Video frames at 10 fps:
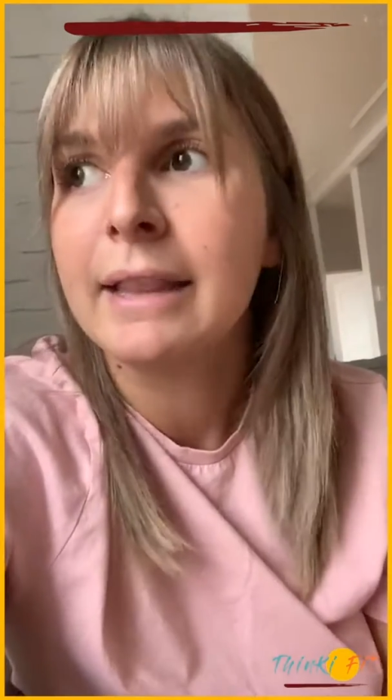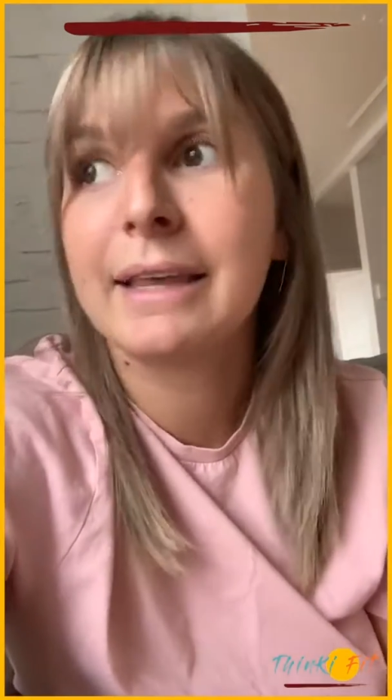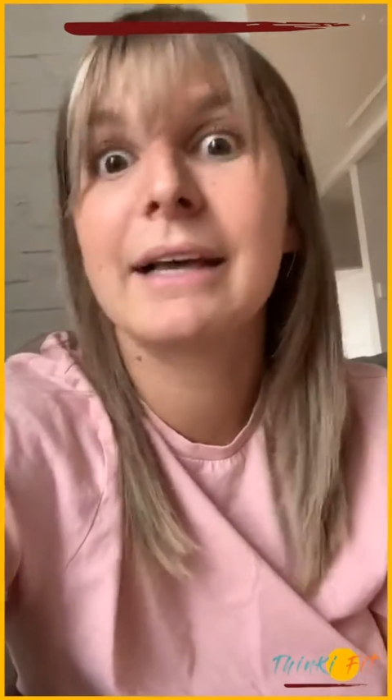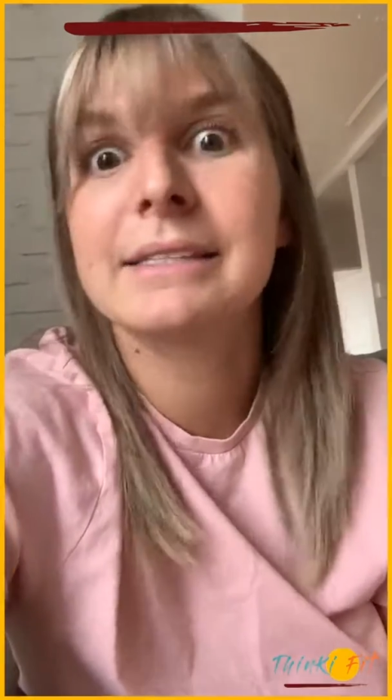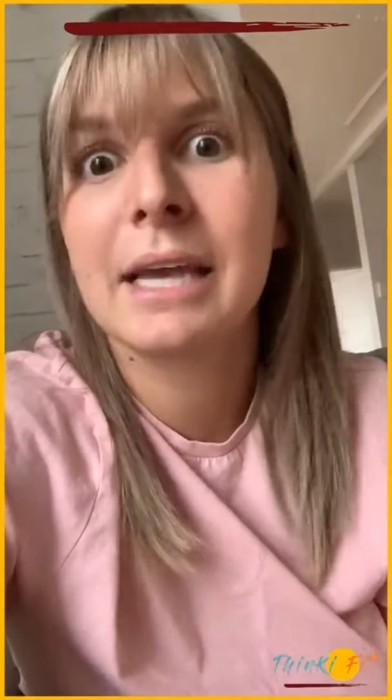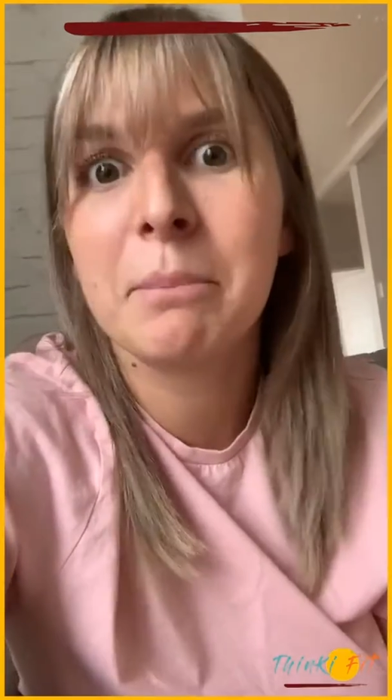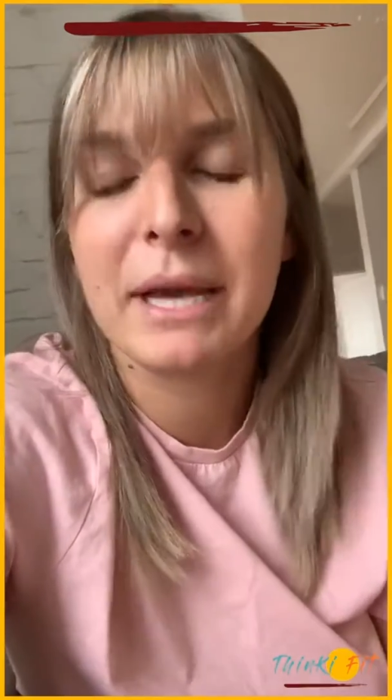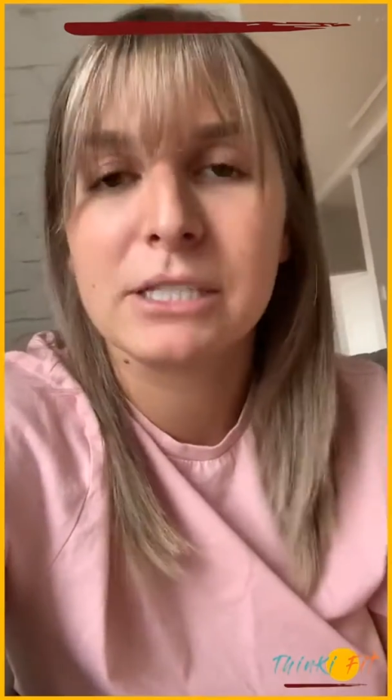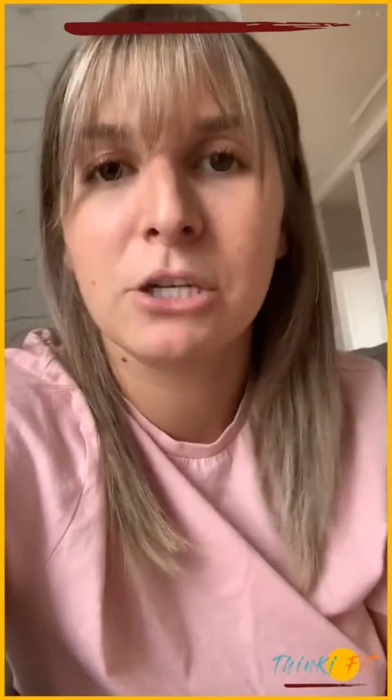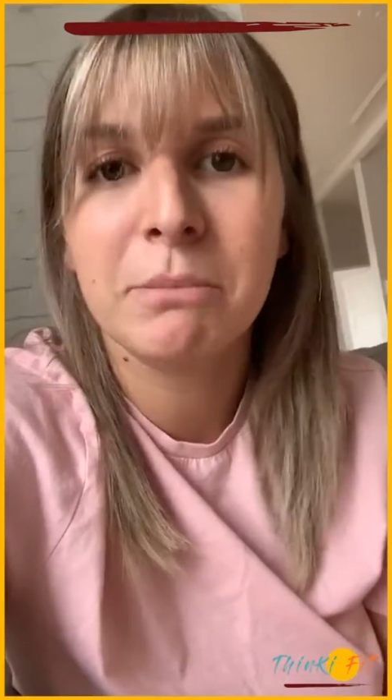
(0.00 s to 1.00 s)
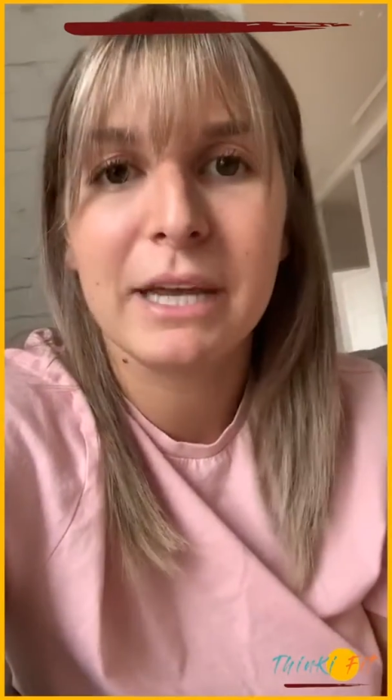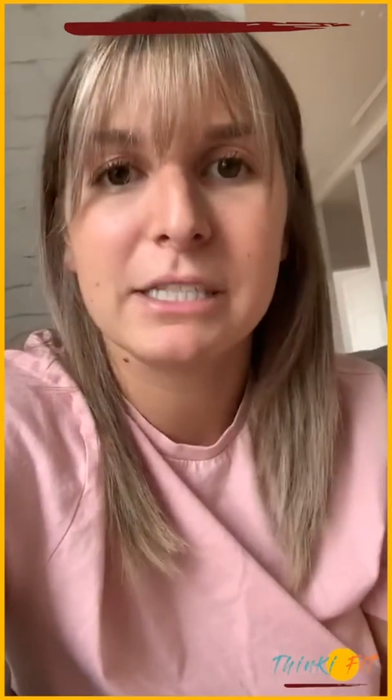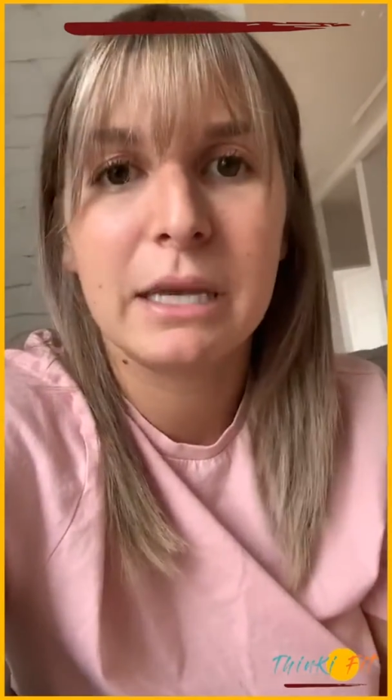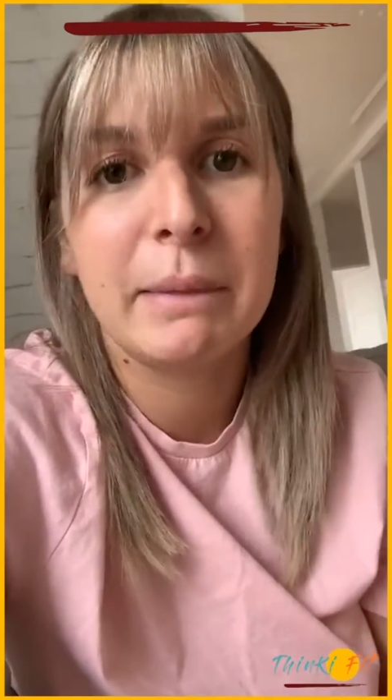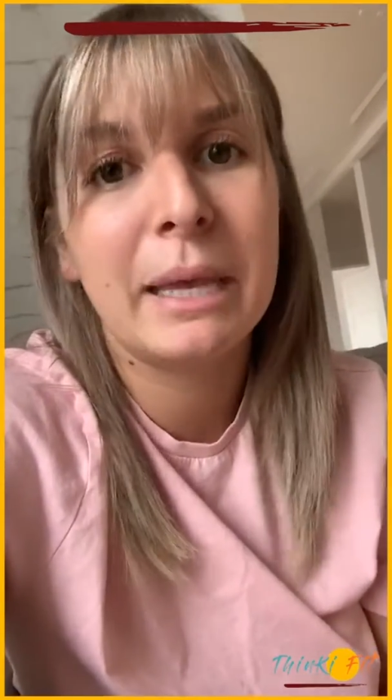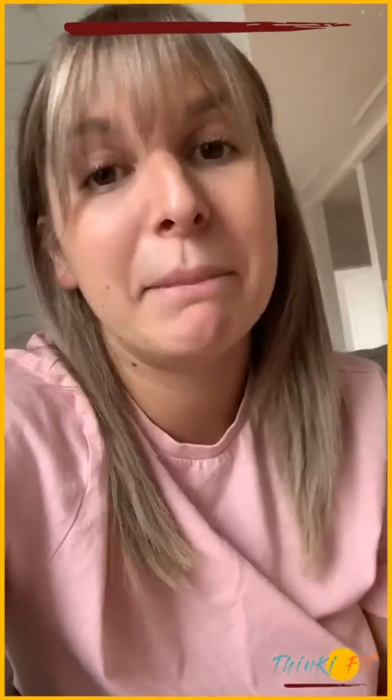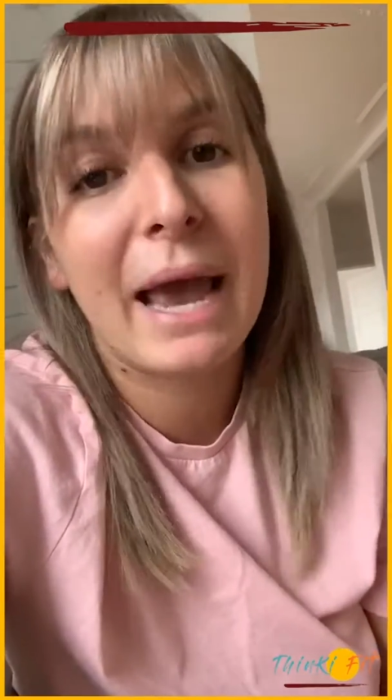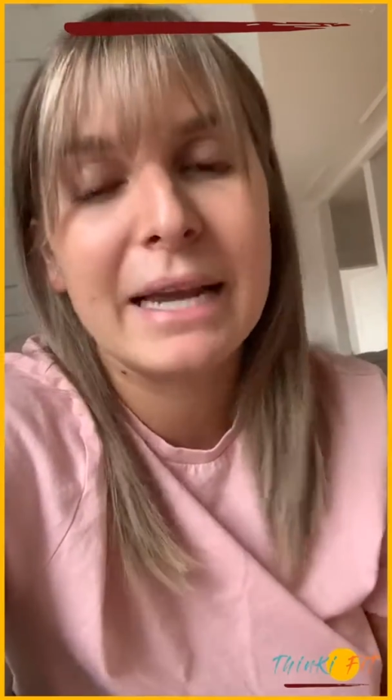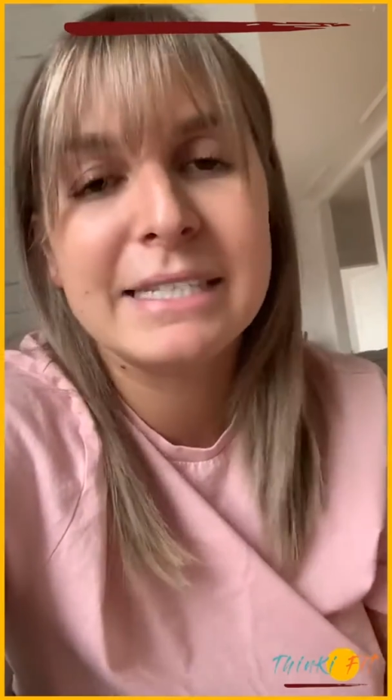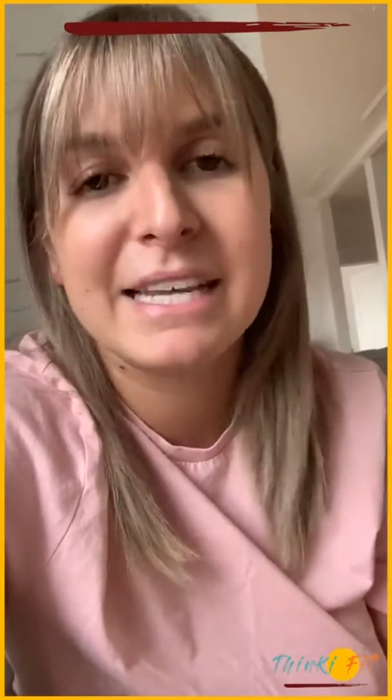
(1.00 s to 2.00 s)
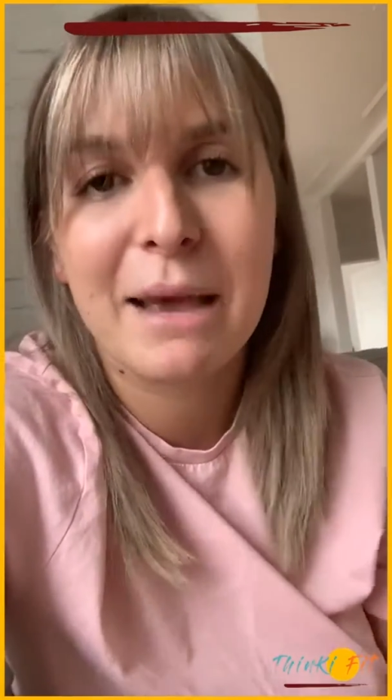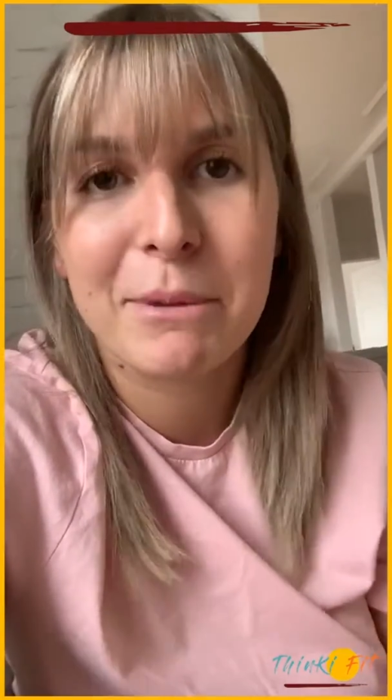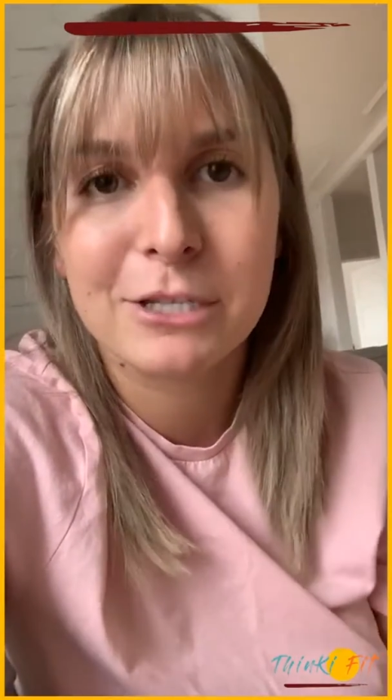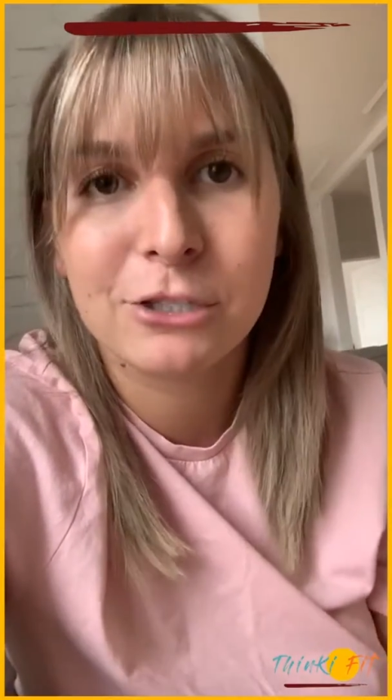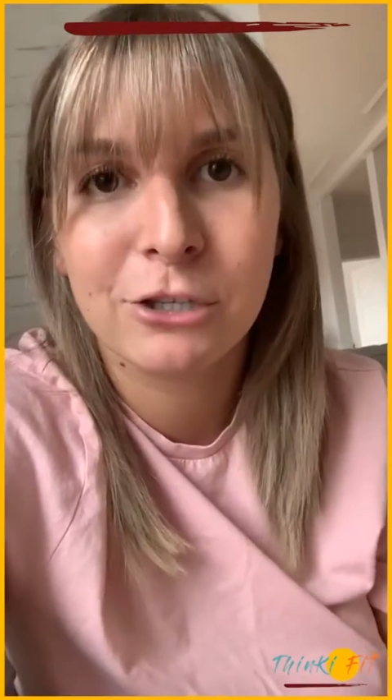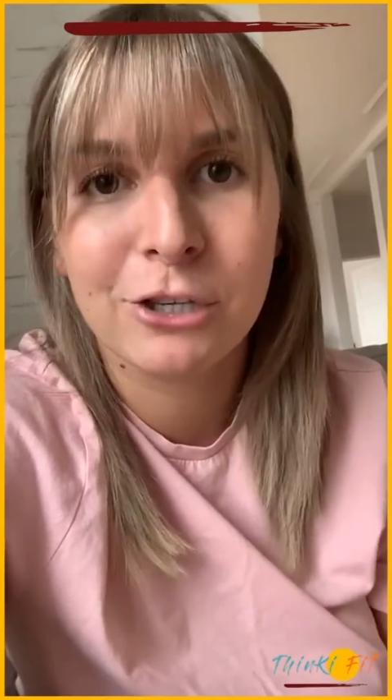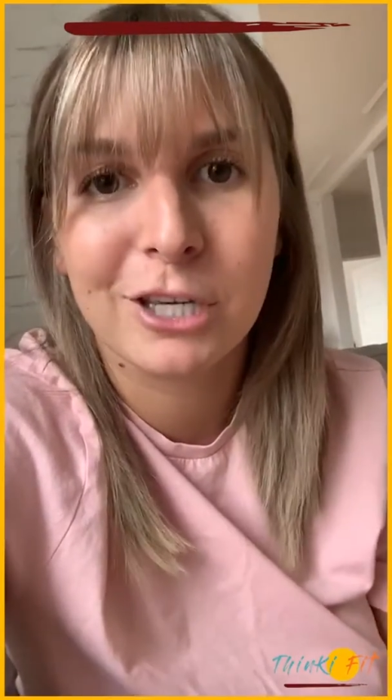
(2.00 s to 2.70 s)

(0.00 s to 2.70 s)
35 euh, personnes par semaine ben ali c'est la personne euh,